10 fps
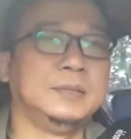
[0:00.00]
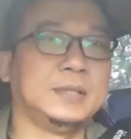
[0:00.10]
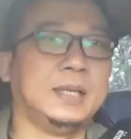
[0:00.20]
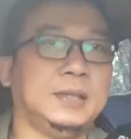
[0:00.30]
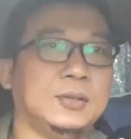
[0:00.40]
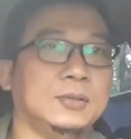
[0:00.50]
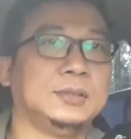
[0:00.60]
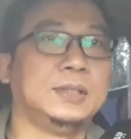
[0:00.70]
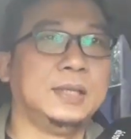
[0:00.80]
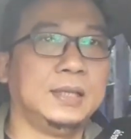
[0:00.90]
bisa hitung
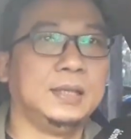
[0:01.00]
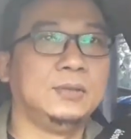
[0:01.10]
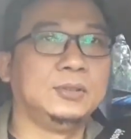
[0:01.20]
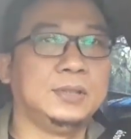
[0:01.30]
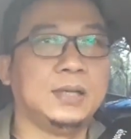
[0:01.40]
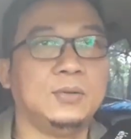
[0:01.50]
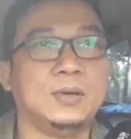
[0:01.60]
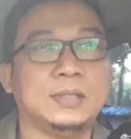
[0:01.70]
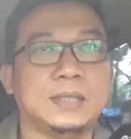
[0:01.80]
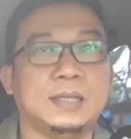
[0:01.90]
sendiri usia
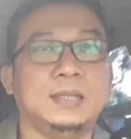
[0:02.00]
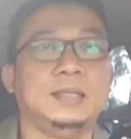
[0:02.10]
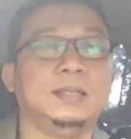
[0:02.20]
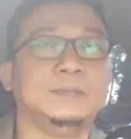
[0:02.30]
gua saat ini